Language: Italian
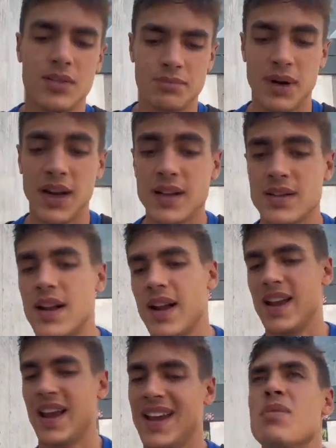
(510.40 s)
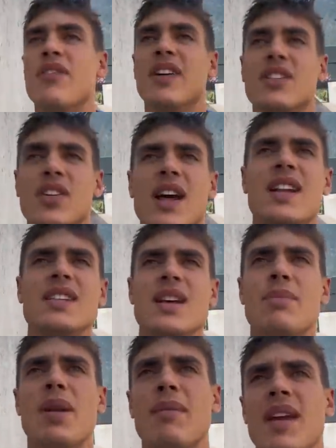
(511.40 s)
palestra che mi fa tornare
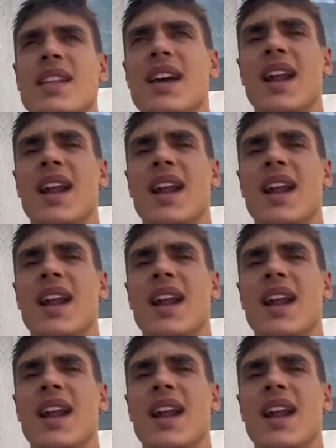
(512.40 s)
sempre in mente